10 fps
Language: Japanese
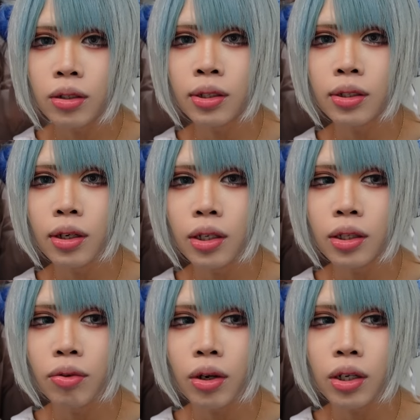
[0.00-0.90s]
ツアーっ
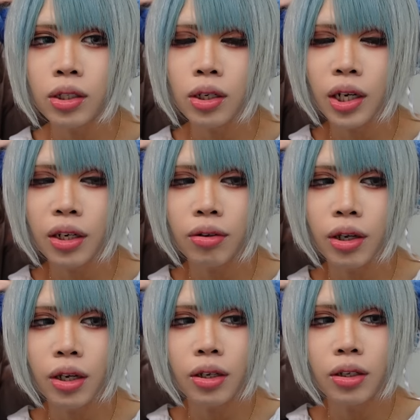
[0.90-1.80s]
てわけじゃないの
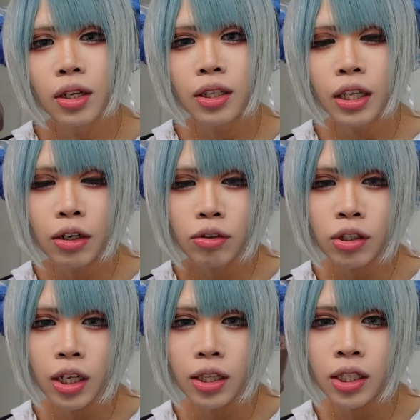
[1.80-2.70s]
に楽
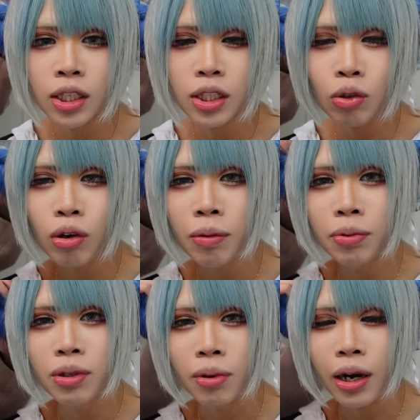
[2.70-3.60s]
しかったし
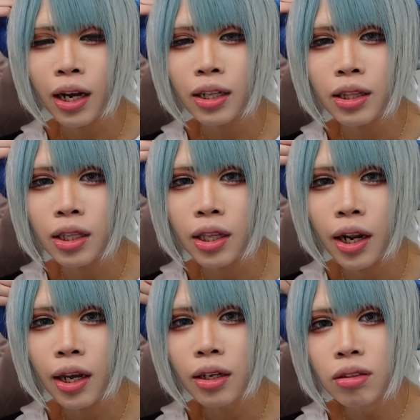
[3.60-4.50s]
トラブルもなかったんでね